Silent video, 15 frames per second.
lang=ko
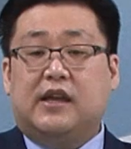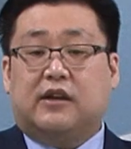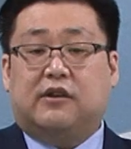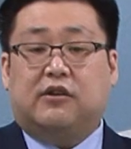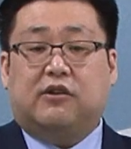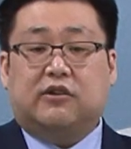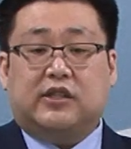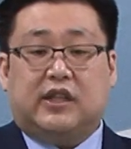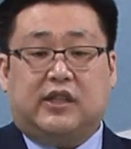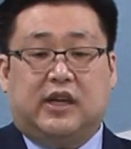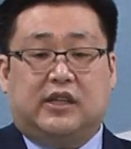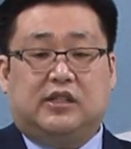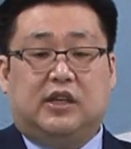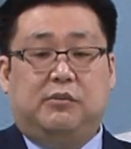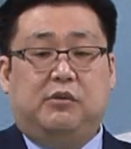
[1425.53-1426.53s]
그것에
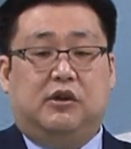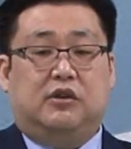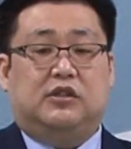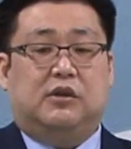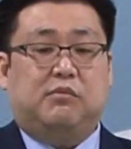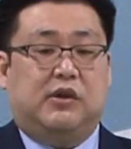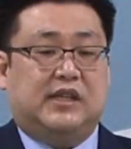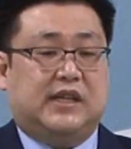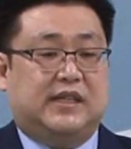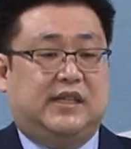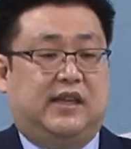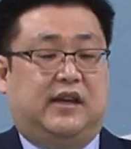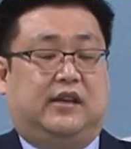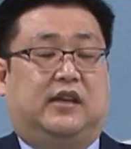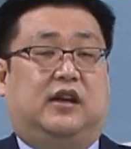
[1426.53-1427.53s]
대한 설명을 정말
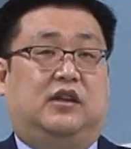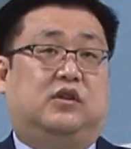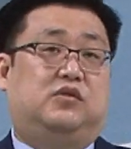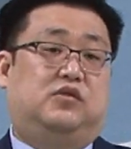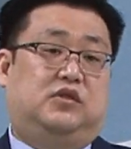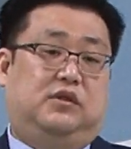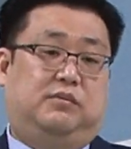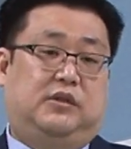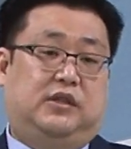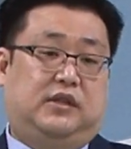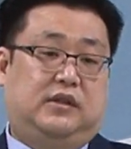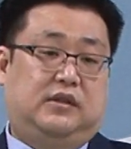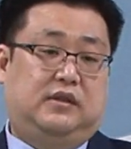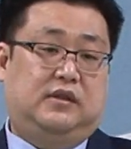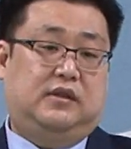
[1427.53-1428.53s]
자세하게 알려주십니다.